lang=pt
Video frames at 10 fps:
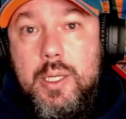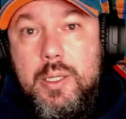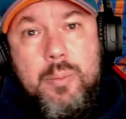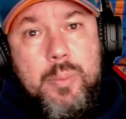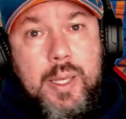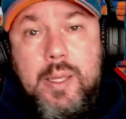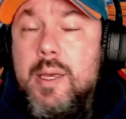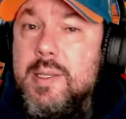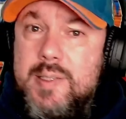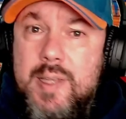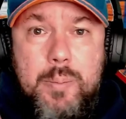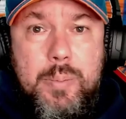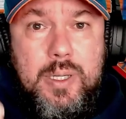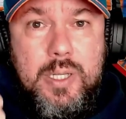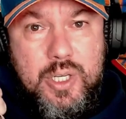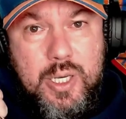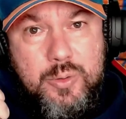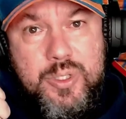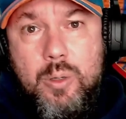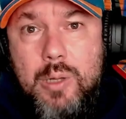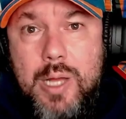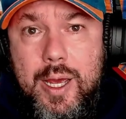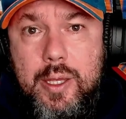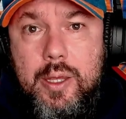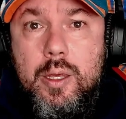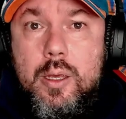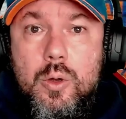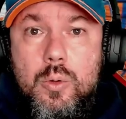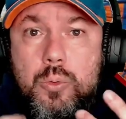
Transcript: e também sempre deixar o seu like,